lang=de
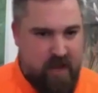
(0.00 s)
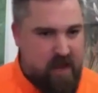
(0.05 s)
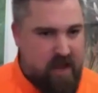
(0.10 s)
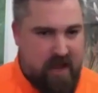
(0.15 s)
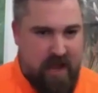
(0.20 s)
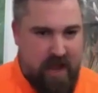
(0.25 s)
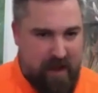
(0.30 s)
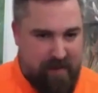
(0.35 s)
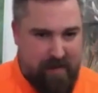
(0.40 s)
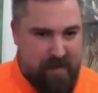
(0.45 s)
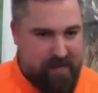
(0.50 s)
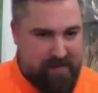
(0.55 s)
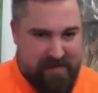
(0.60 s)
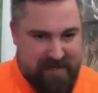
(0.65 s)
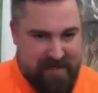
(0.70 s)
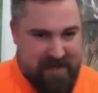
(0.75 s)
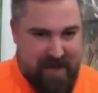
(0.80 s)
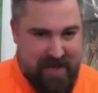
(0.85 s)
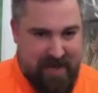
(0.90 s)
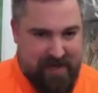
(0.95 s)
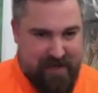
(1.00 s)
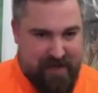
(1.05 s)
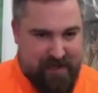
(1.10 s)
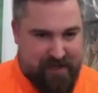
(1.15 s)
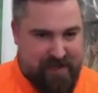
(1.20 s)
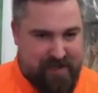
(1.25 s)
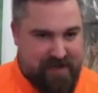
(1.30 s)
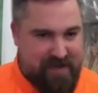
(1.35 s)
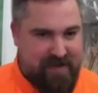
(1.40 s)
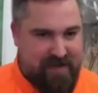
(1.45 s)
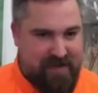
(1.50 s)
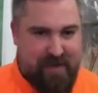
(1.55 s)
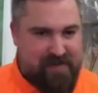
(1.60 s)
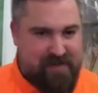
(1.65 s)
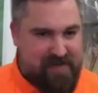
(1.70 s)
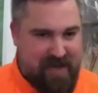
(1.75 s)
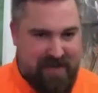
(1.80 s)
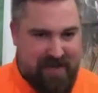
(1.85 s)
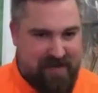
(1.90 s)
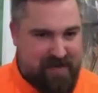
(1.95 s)
Aber im Sicherheit herstellen gibt es
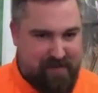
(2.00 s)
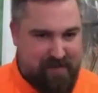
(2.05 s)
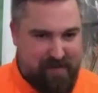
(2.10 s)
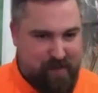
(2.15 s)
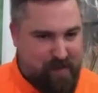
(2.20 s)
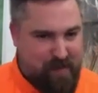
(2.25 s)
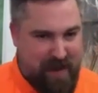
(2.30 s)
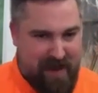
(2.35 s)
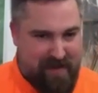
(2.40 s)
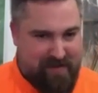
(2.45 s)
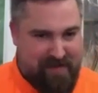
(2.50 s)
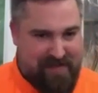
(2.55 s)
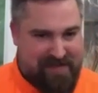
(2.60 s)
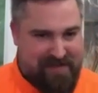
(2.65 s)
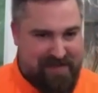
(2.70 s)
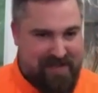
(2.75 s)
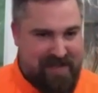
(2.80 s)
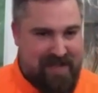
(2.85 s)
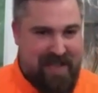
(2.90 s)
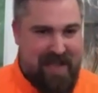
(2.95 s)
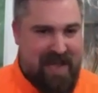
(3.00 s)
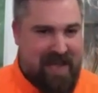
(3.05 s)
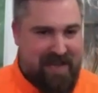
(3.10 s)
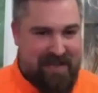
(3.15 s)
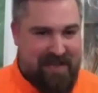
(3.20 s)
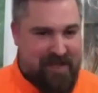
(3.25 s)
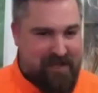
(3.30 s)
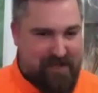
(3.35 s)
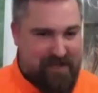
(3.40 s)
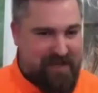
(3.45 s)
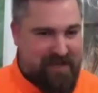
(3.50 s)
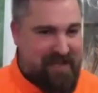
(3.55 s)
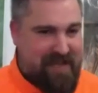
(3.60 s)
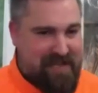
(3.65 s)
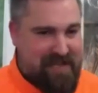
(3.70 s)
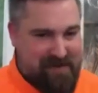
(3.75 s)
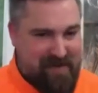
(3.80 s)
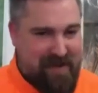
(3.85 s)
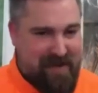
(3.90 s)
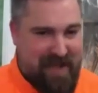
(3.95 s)
eigentlich normalerweise an der Stelle
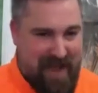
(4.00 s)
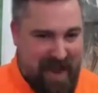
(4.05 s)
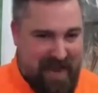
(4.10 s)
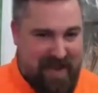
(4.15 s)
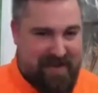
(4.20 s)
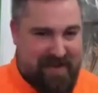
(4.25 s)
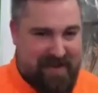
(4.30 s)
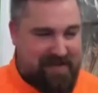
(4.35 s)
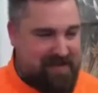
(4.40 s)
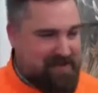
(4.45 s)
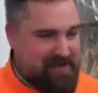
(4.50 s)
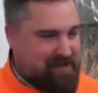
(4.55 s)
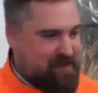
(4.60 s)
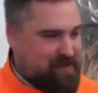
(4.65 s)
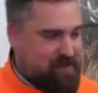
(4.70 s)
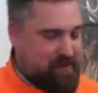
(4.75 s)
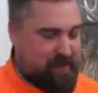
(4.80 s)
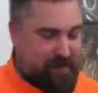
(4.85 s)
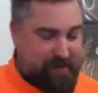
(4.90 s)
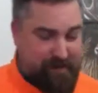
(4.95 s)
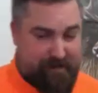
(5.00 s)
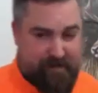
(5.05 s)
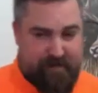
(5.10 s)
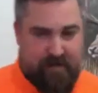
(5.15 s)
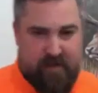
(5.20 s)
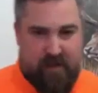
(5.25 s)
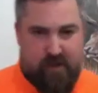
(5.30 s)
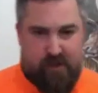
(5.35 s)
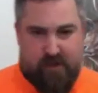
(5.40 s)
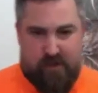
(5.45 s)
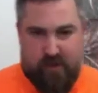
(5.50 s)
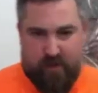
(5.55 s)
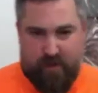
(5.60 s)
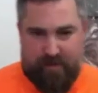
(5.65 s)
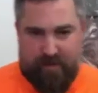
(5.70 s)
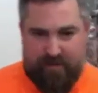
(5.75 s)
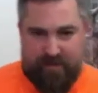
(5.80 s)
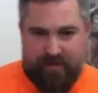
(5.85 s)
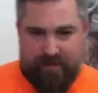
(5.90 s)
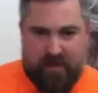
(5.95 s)
erstmal gar keine Diskussion. So,
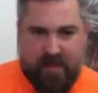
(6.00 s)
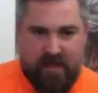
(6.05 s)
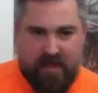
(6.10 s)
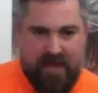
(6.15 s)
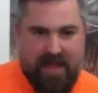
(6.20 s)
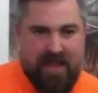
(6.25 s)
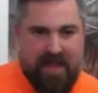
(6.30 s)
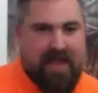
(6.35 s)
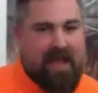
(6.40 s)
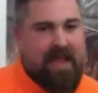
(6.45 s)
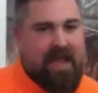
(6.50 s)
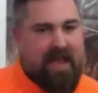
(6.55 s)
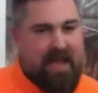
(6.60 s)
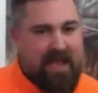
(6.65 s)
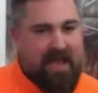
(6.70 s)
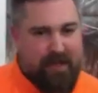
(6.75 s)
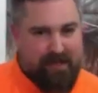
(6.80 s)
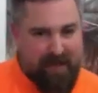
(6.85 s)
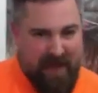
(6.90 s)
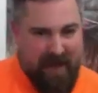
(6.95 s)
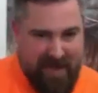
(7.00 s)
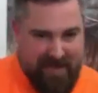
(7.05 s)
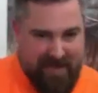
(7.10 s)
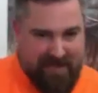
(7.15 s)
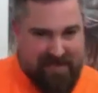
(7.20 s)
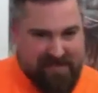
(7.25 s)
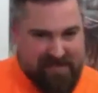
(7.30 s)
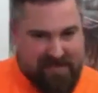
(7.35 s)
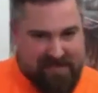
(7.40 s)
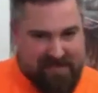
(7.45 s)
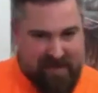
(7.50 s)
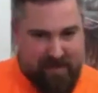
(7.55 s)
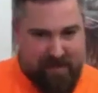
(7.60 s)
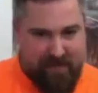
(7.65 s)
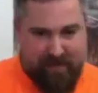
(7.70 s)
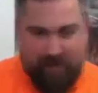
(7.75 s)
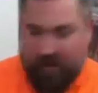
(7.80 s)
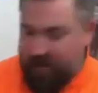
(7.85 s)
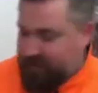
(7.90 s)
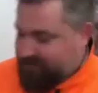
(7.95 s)
ich bereite das jetzt einmal
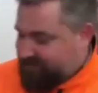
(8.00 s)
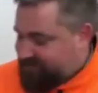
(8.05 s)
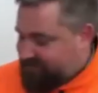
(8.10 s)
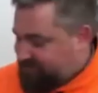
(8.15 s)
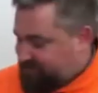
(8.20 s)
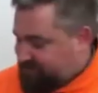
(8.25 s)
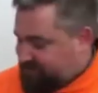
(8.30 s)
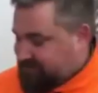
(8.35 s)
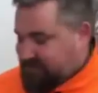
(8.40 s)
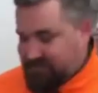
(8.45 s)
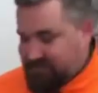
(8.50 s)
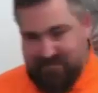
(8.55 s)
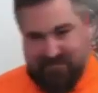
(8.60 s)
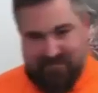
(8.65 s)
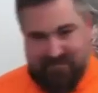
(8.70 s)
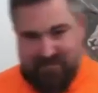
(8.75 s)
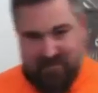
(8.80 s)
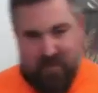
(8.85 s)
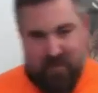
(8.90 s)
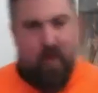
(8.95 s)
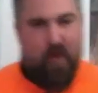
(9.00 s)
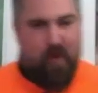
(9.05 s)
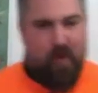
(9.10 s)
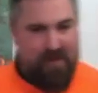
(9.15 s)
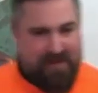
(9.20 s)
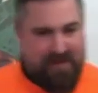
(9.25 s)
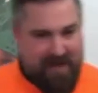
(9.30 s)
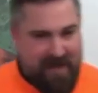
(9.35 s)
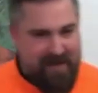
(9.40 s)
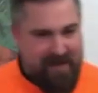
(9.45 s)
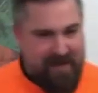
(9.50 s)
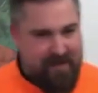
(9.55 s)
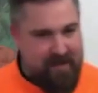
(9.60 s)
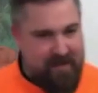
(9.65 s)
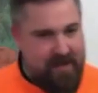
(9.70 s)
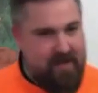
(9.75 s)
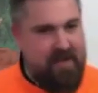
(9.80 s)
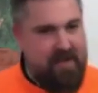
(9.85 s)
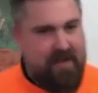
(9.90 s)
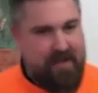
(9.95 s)
vor und dann
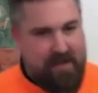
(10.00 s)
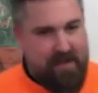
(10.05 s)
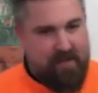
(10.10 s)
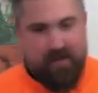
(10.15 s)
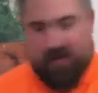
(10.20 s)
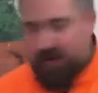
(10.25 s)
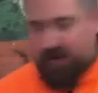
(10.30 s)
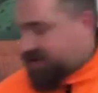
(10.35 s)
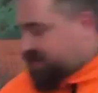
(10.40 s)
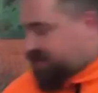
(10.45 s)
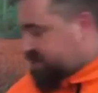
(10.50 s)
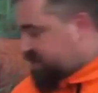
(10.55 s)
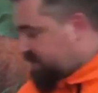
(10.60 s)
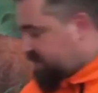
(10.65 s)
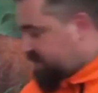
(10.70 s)
nehme ich euch